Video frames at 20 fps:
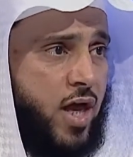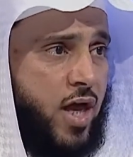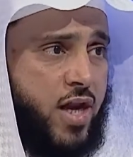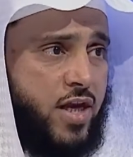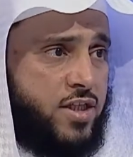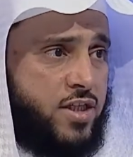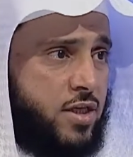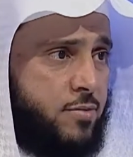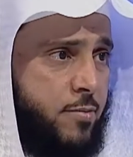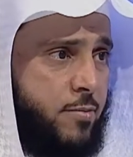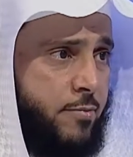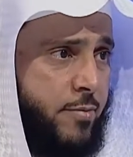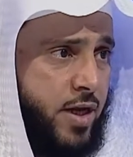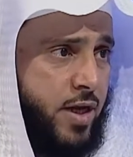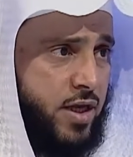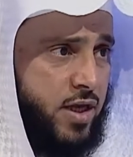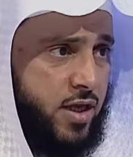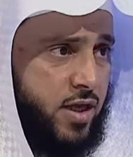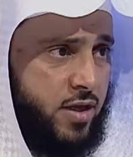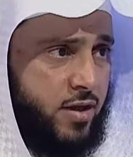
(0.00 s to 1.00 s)
خرجت من
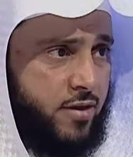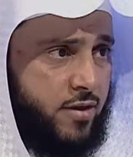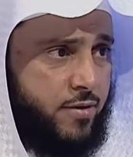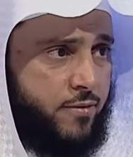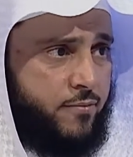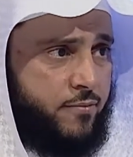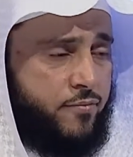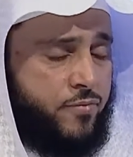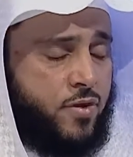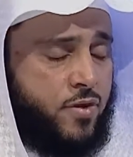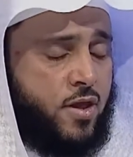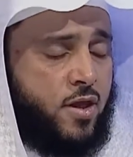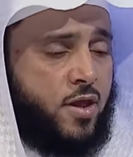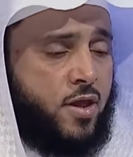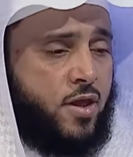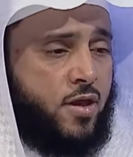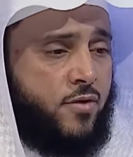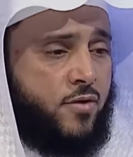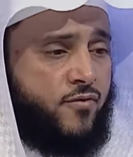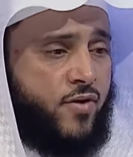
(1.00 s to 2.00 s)
ملكه
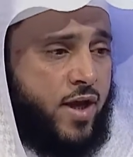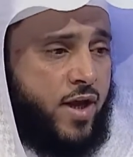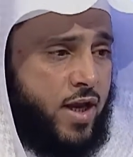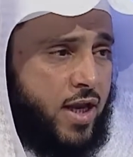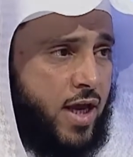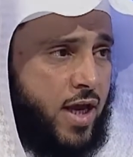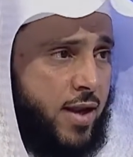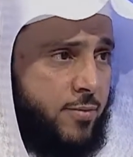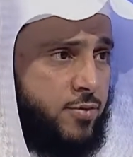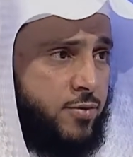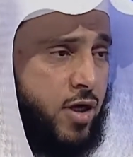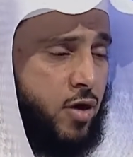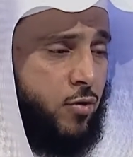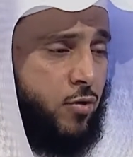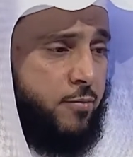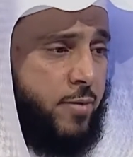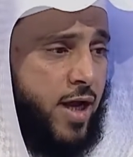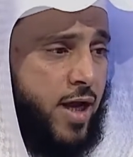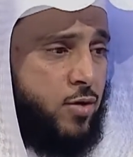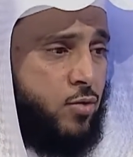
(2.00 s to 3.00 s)
فإنها لم
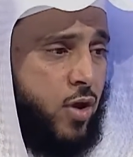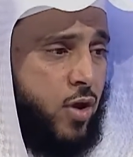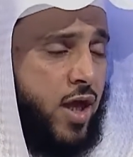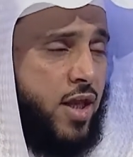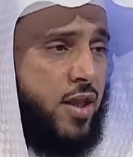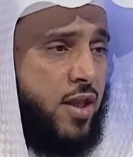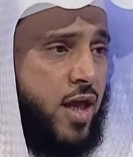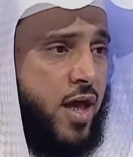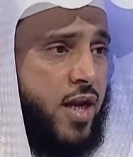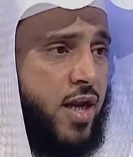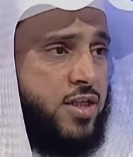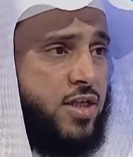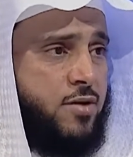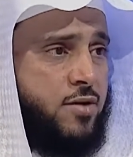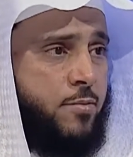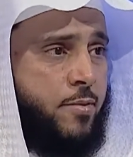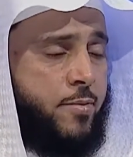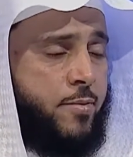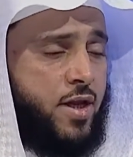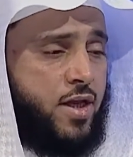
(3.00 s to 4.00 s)
تكن بعد وقد
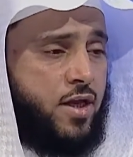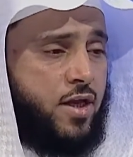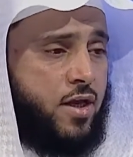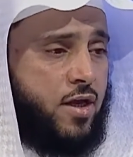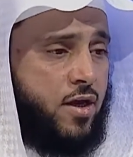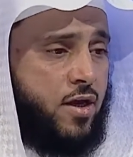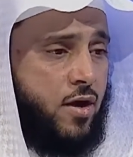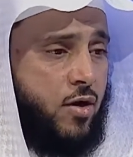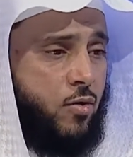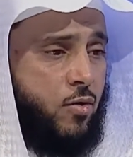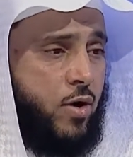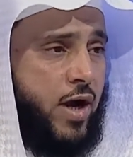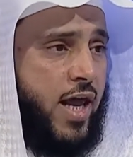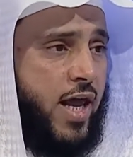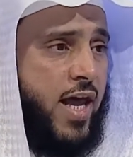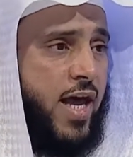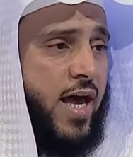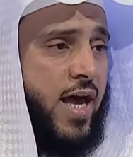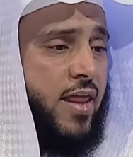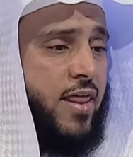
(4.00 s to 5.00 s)
خرجت من ملكه
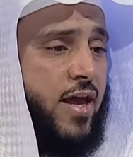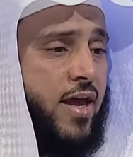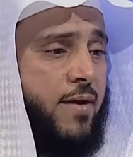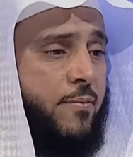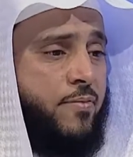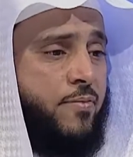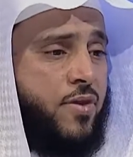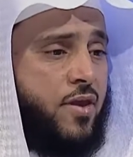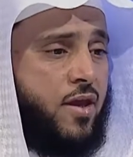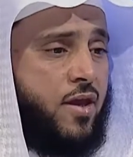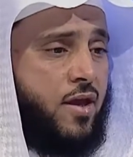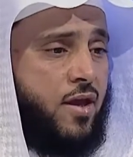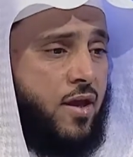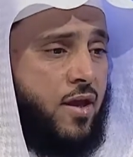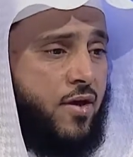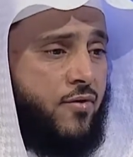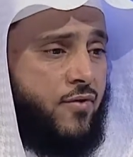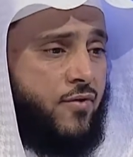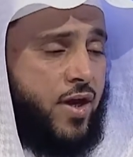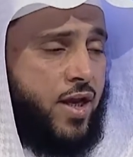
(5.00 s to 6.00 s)
وعلى هذا
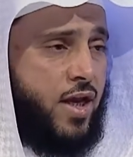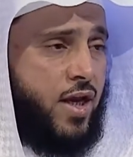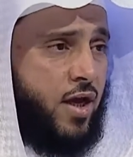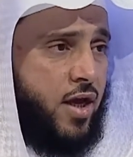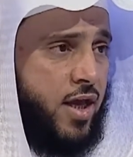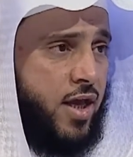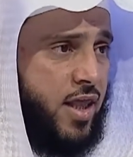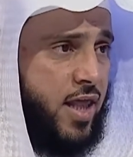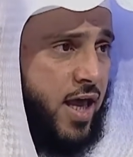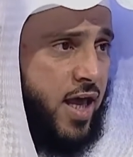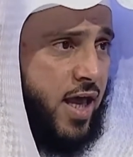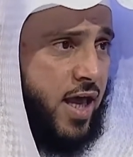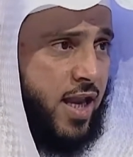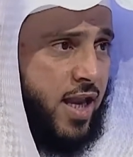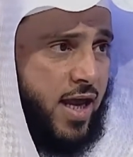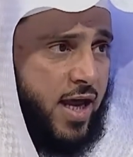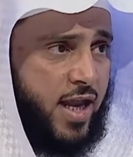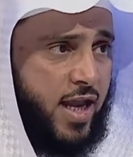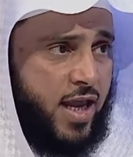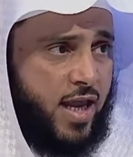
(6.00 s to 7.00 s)
فإنها إذا
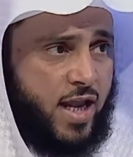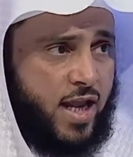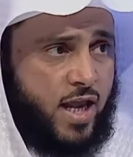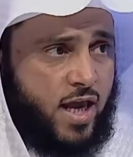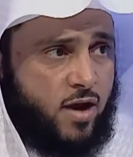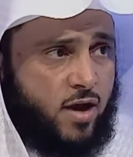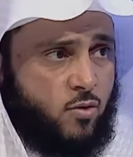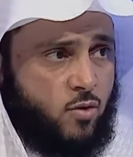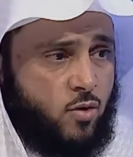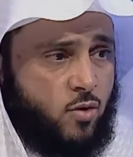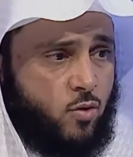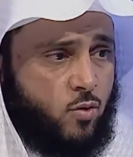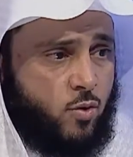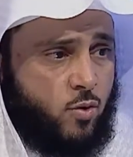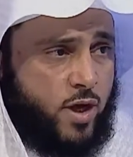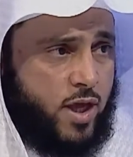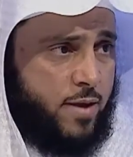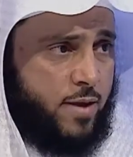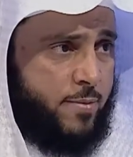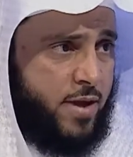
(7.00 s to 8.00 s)
حال عليها الحول
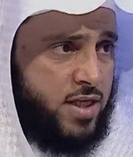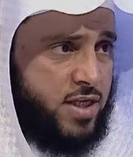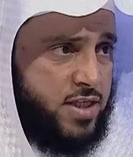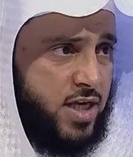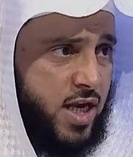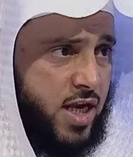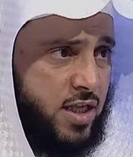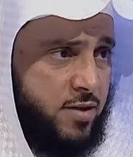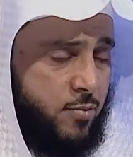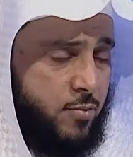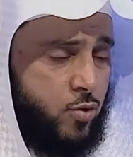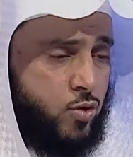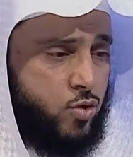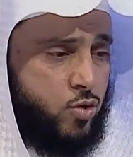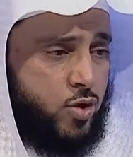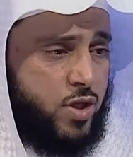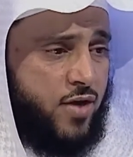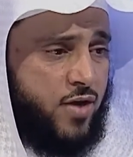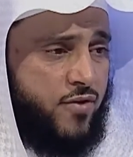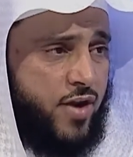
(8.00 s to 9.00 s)
وهي ما زالت
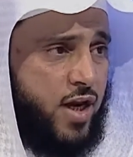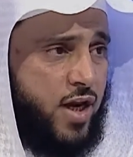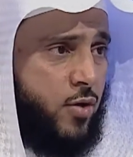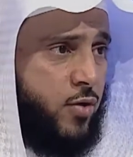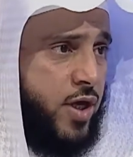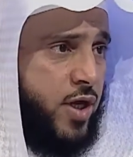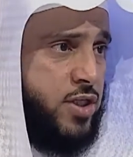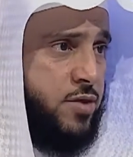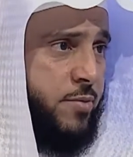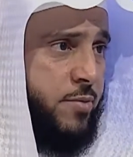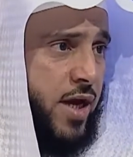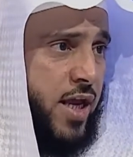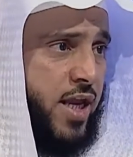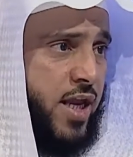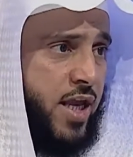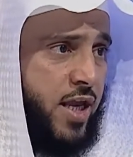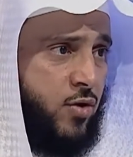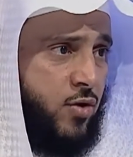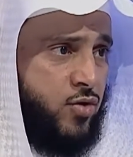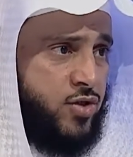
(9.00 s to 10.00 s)
موجودة فإنه يجب
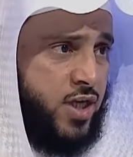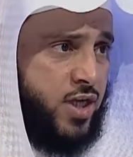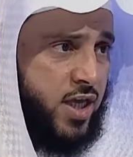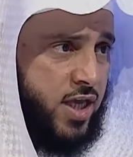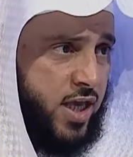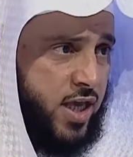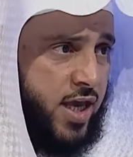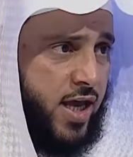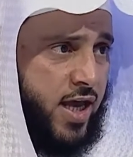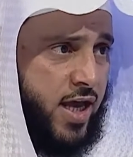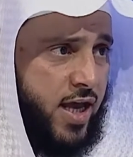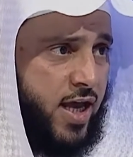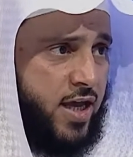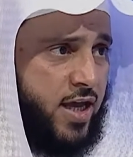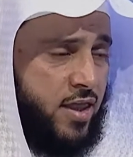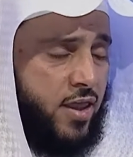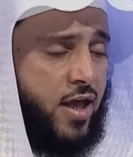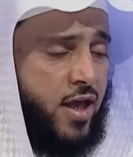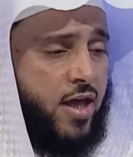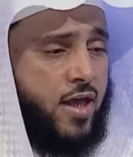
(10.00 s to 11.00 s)
عليه أن يزكيها
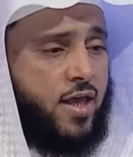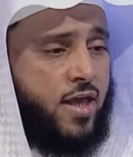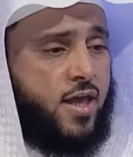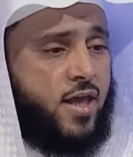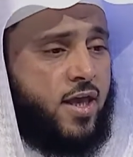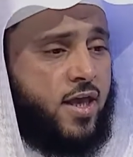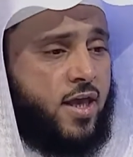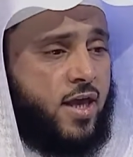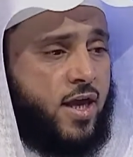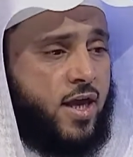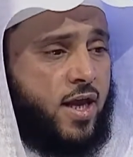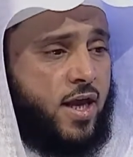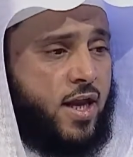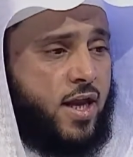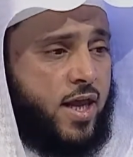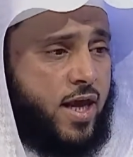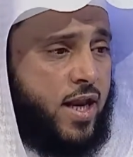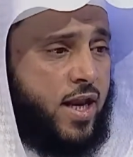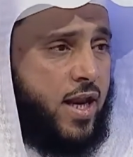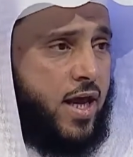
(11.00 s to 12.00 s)
أيضا
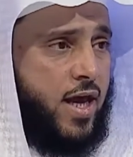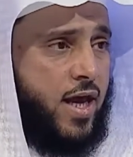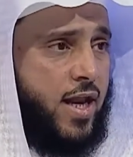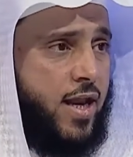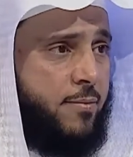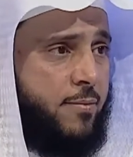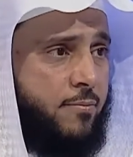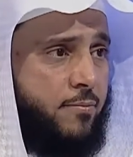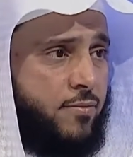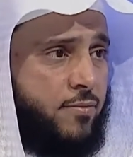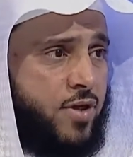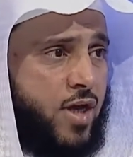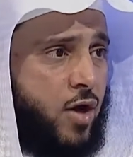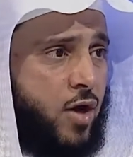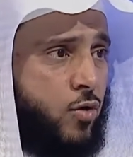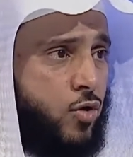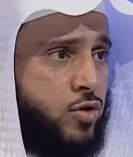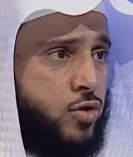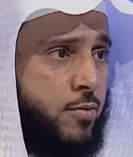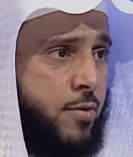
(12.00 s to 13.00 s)
لأنها لم
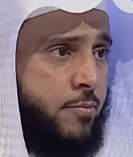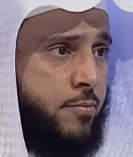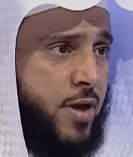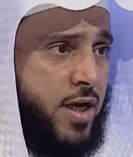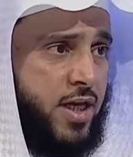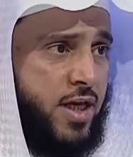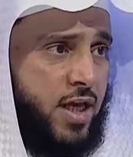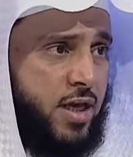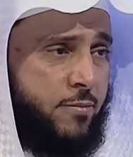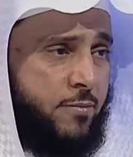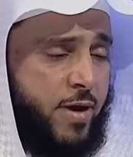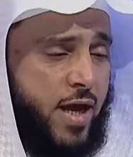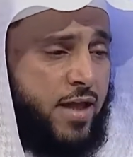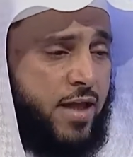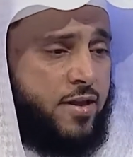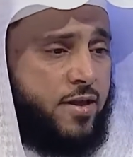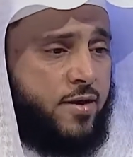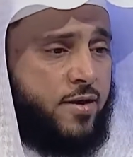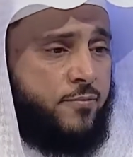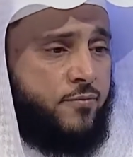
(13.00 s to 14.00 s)
تخرج من ملكه
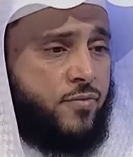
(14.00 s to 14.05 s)
بعد